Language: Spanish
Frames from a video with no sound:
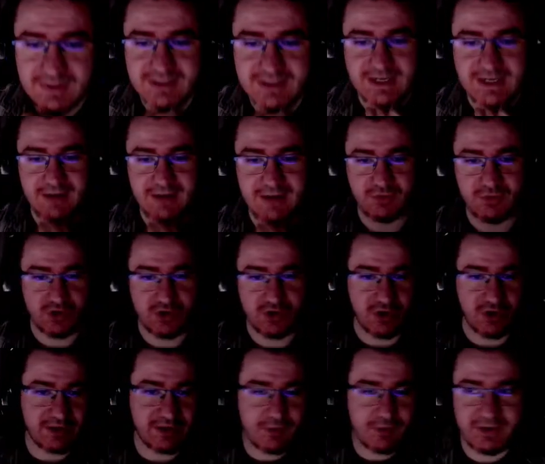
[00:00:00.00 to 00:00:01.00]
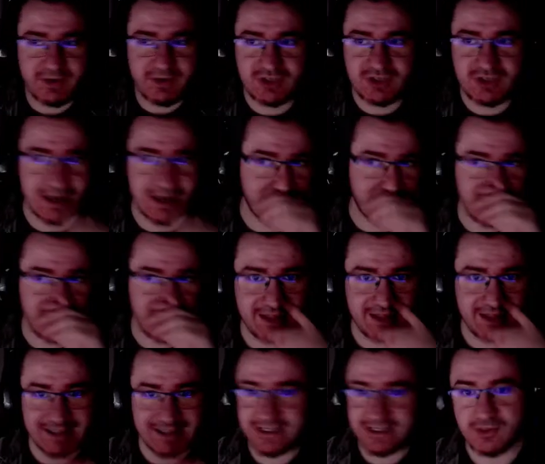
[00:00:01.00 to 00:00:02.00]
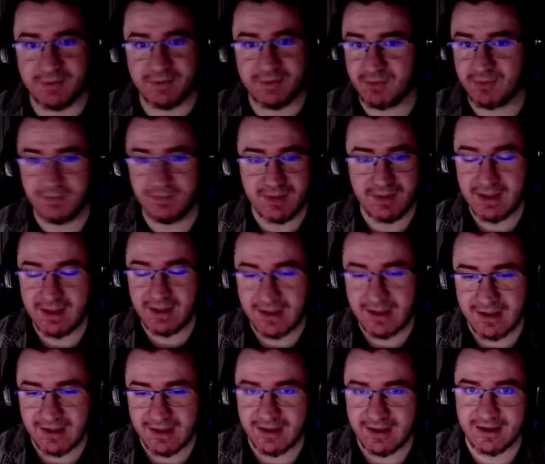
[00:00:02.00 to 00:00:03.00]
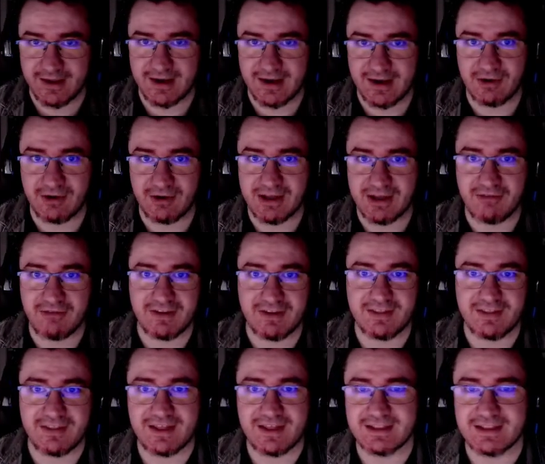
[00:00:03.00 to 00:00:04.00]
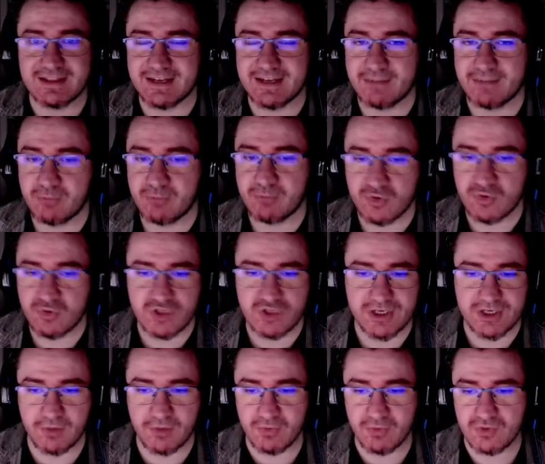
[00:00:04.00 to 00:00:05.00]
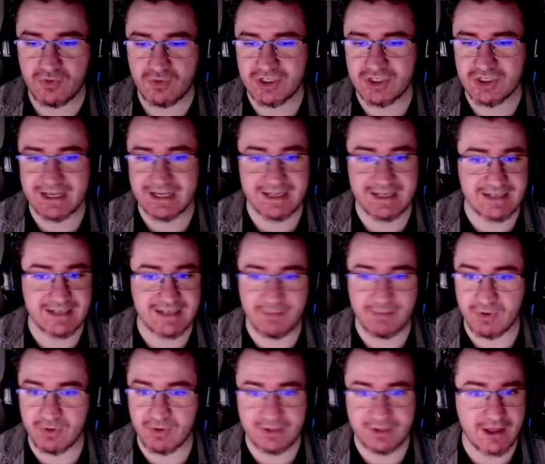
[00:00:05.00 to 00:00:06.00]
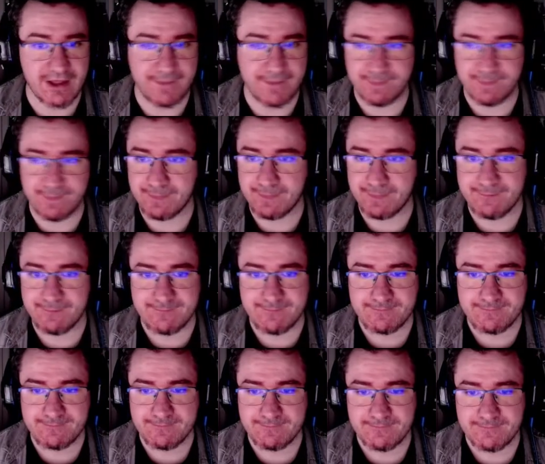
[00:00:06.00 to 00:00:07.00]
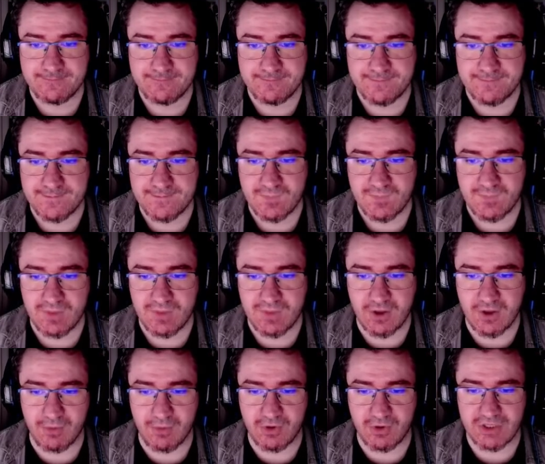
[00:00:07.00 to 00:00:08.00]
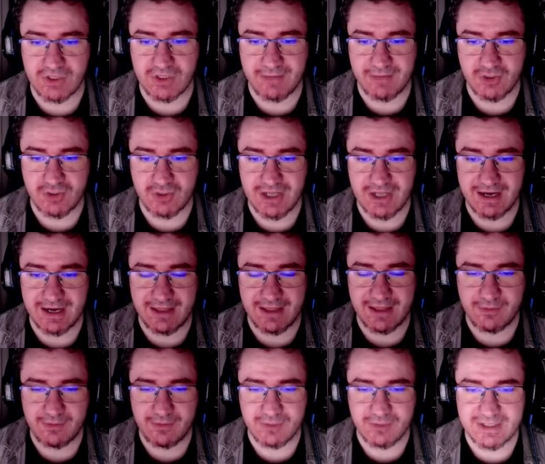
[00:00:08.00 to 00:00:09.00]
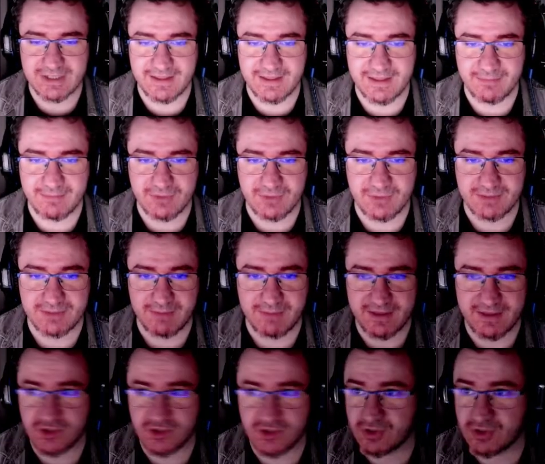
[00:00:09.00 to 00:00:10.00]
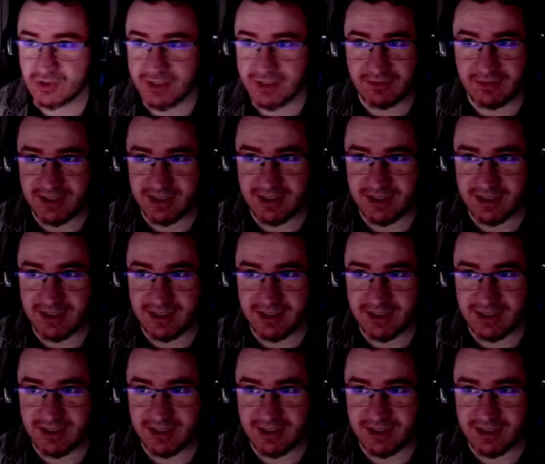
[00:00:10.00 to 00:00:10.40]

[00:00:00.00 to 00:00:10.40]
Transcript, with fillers: Salimos corriendo, pero sin la policía, es que es lo mismo. Eh, la única diferencia entre plus y no plus es la policía. Y como nos la hemos cargado, pues nada, pues padre soltero.